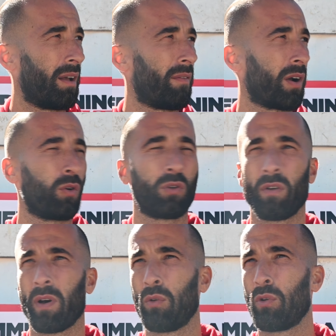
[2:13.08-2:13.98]
va,
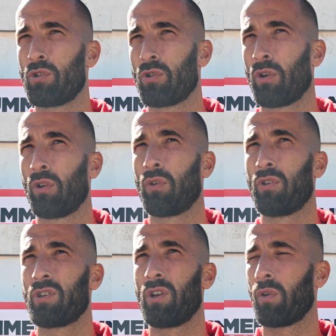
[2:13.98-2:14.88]
coltivato ogni giorno in
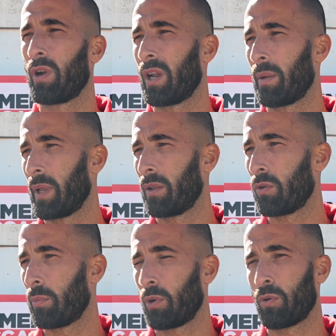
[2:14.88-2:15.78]
ogni singolo
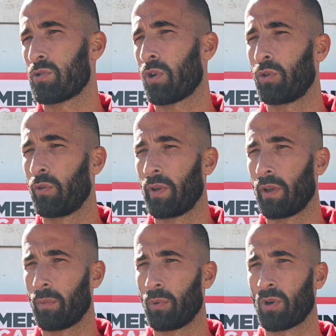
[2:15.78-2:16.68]
allenamento, poi non so
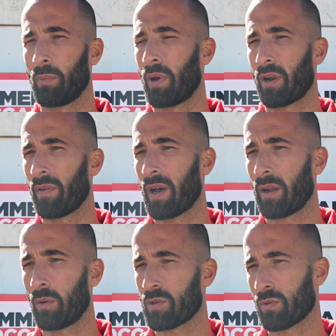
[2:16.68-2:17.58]
dove potremmo
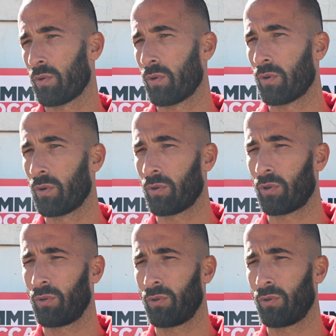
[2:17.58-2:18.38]
arrivare, questo non,